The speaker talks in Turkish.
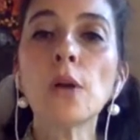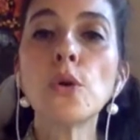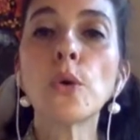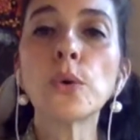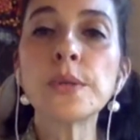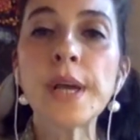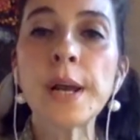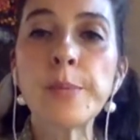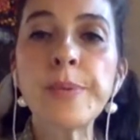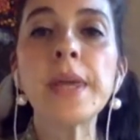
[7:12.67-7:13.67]

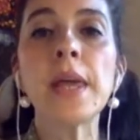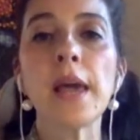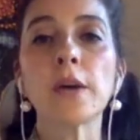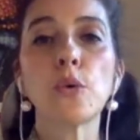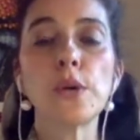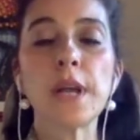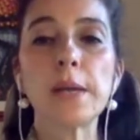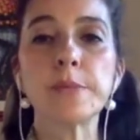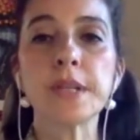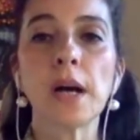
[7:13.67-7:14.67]
Logoterapi ekolüne
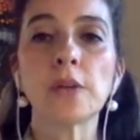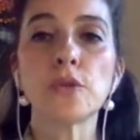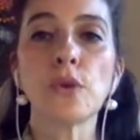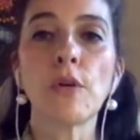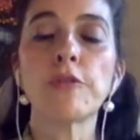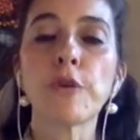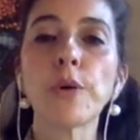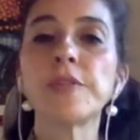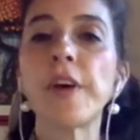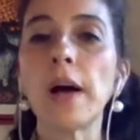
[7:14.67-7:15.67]
imza atıyor.
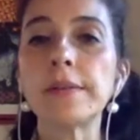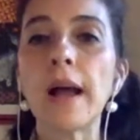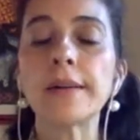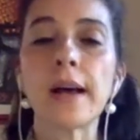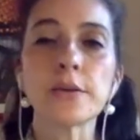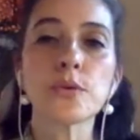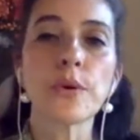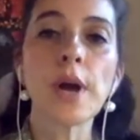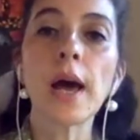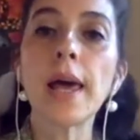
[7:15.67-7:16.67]
Freud ve Adler'den
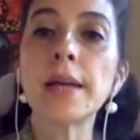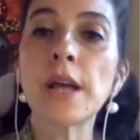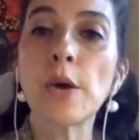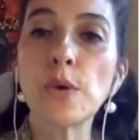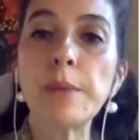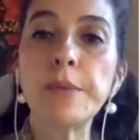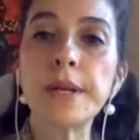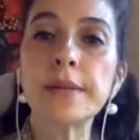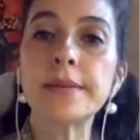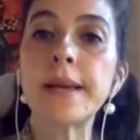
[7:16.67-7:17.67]
sonra en
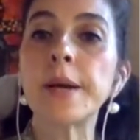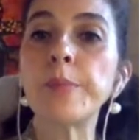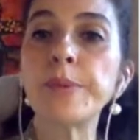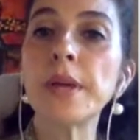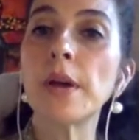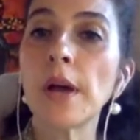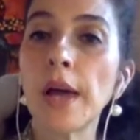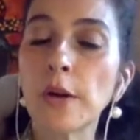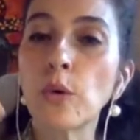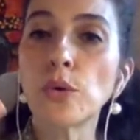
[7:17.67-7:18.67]
önemli terapi
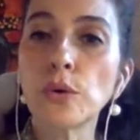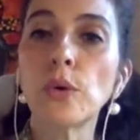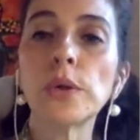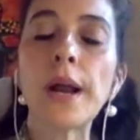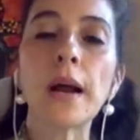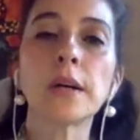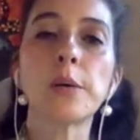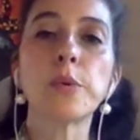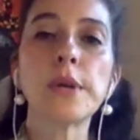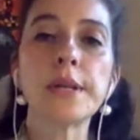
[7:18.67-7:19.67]
ekolü olarak
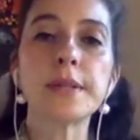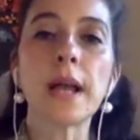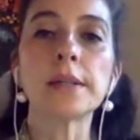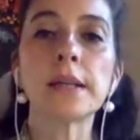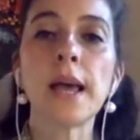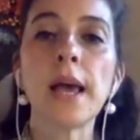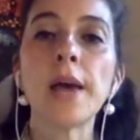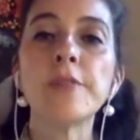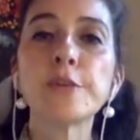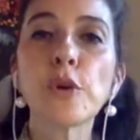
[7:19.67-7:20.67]
kabul edilen.
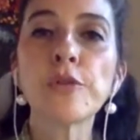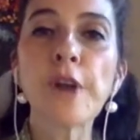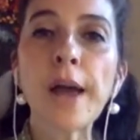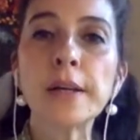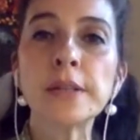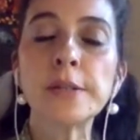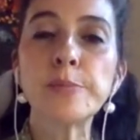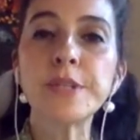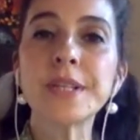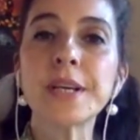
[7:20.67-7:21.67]
Viktor
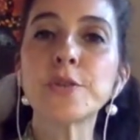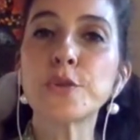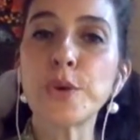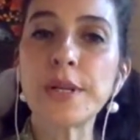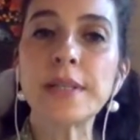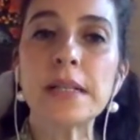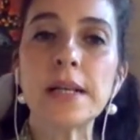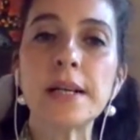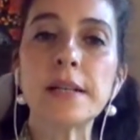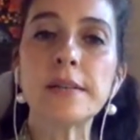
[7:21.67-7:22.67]
Frankl'ın bize
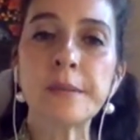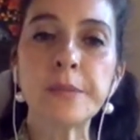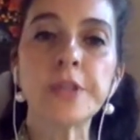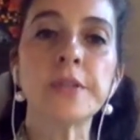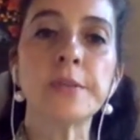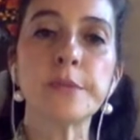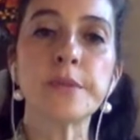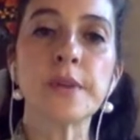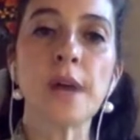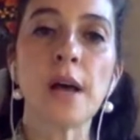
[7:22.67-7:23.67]
söylediklerini
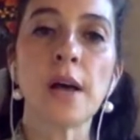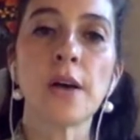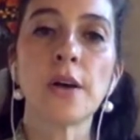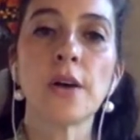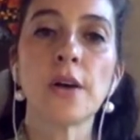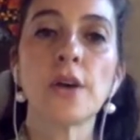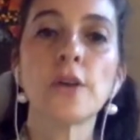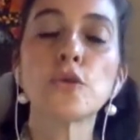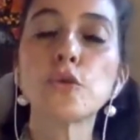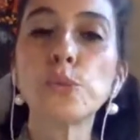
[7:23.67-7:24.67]
damıttığımızda
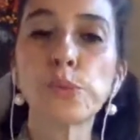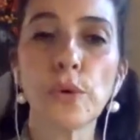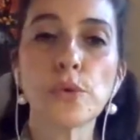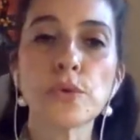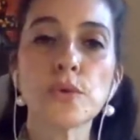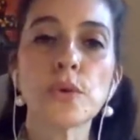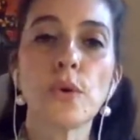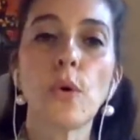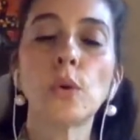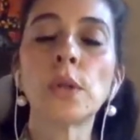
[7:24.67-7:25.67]
ee, şunu buluyoruz.
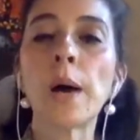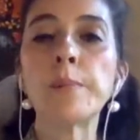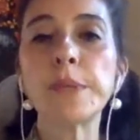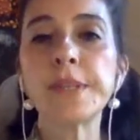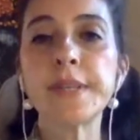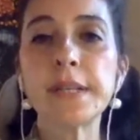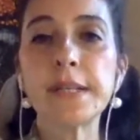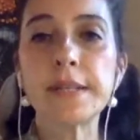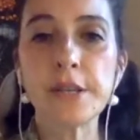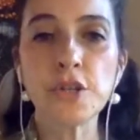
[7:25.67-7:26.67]
Olan biteni
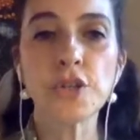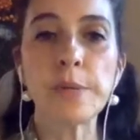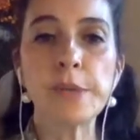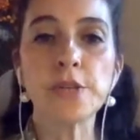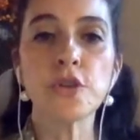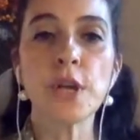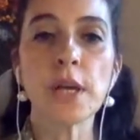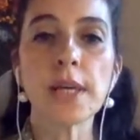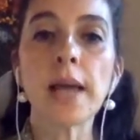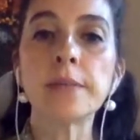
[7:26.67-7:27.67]
değiştiremeyince
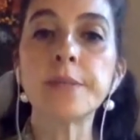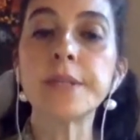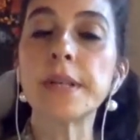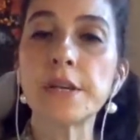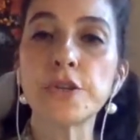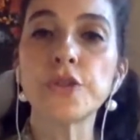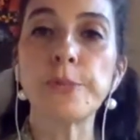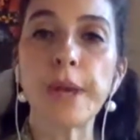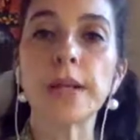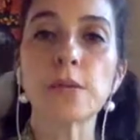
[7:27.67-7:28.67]
kendimizi
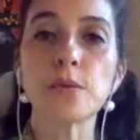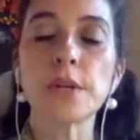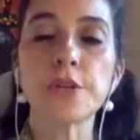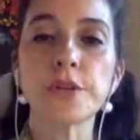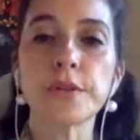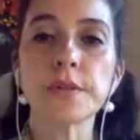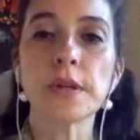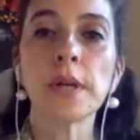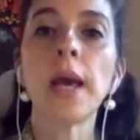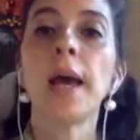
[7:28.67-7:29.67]
değiştirmekle yüzleşiriz.
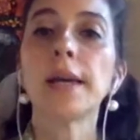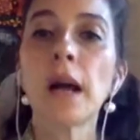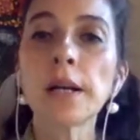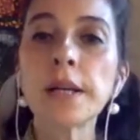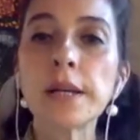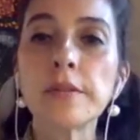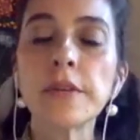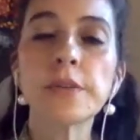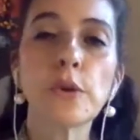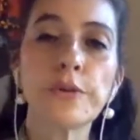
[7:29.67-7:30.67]
Yani
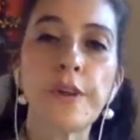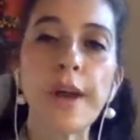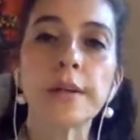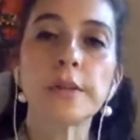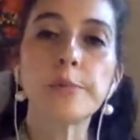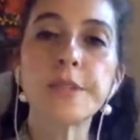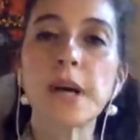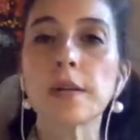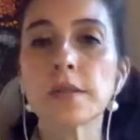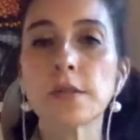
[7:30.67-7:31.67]
Viktor Frankl
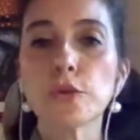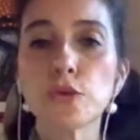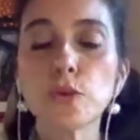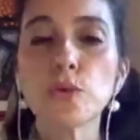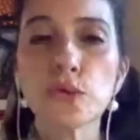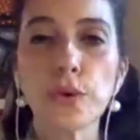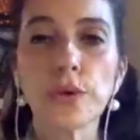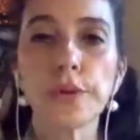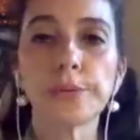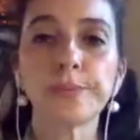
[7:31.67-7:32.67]
bize aslında şunu
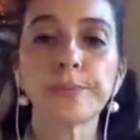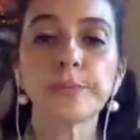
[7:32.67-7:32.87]
söylüyor.